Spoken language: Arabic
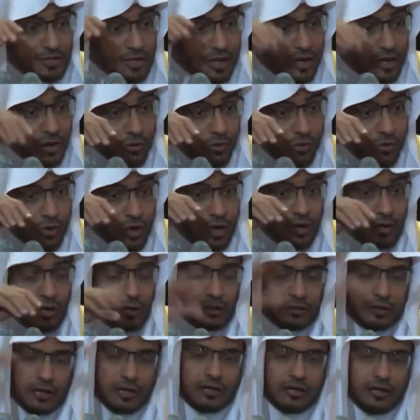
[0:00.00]
له الا
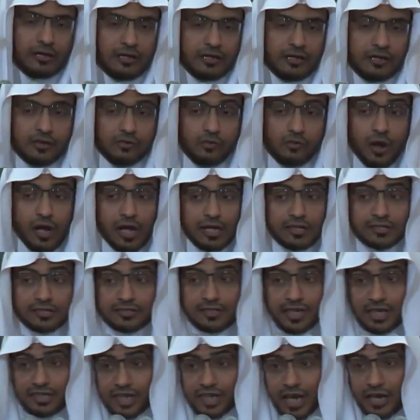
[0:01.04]
الله
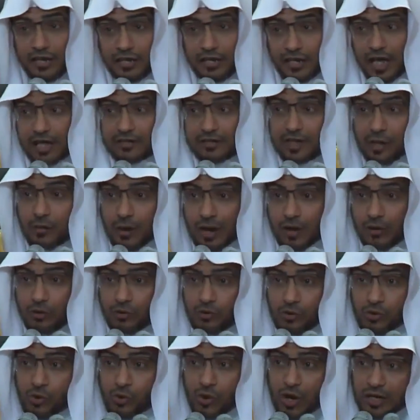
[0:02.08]
وقد تجلى
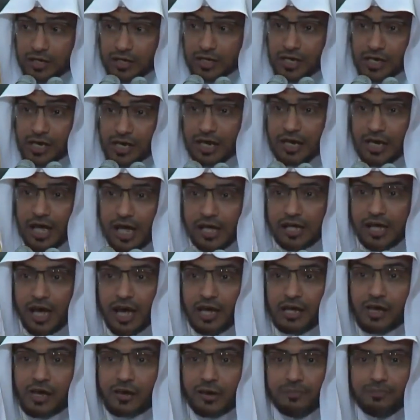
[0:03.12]
توكل خليل الله
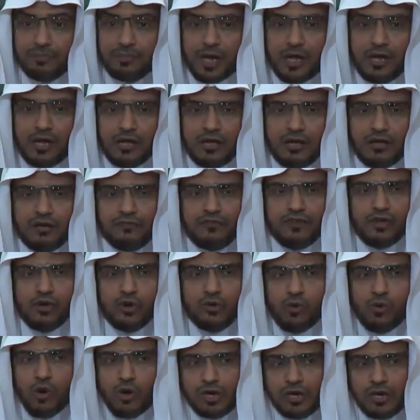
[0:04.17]
على ربه في
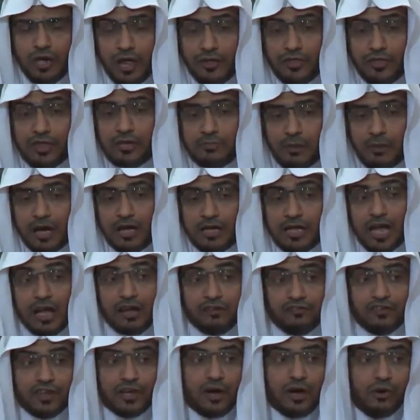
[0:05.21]
امور عظيمه
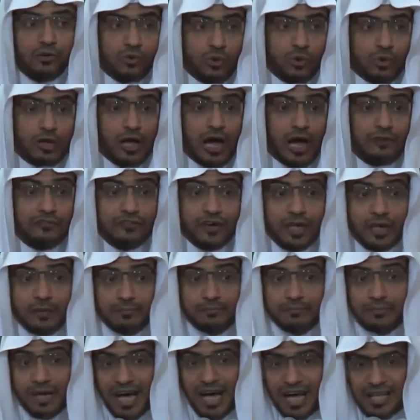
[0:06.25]
يكفي قول الله
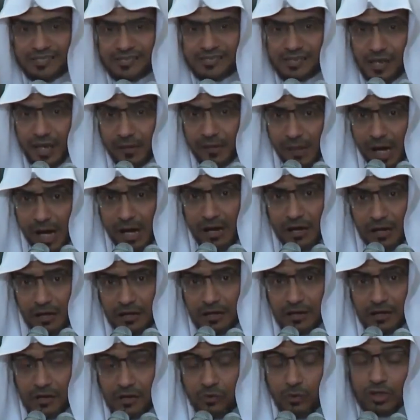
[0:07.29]
فلما اسلم
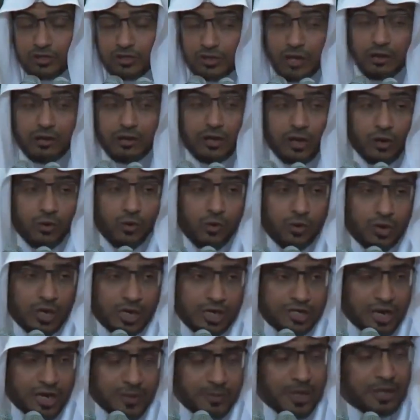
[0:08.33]
وتله
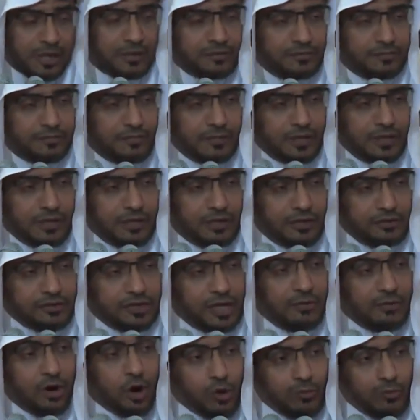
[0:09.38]
للجبين
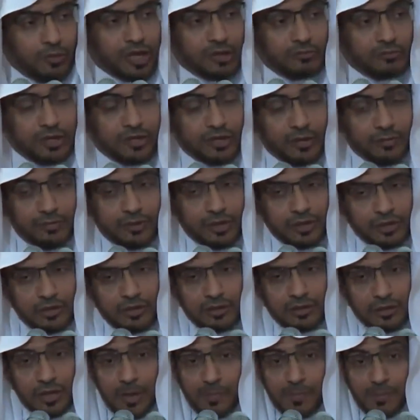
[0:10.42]
عندما امر بذبح
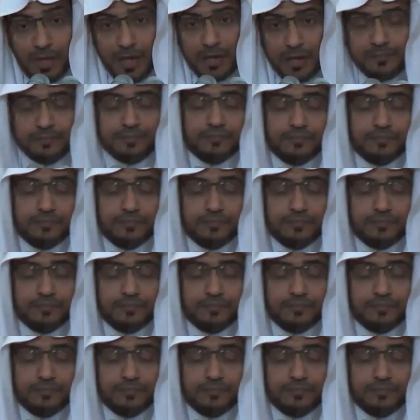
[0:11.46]
ابنه